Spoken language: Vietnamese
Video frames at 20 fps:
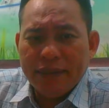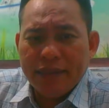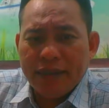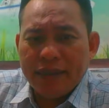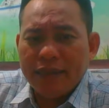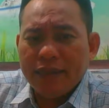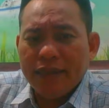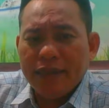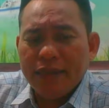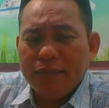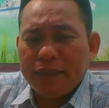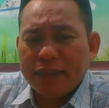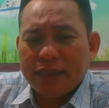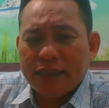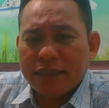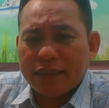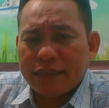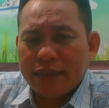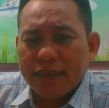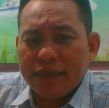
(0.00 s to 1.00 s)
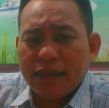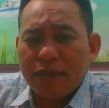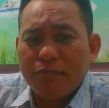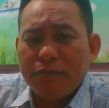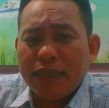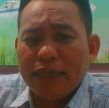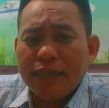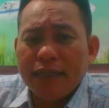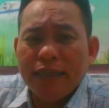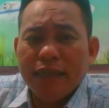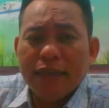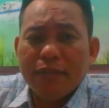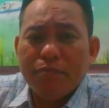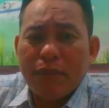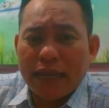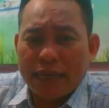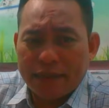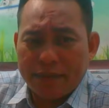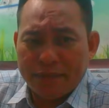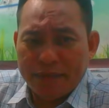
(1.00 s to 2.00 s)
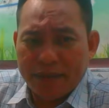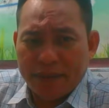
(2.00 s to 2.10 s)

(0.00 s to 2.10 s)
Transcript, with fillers: anh ngửi mà thật sự không biết ngượng mặt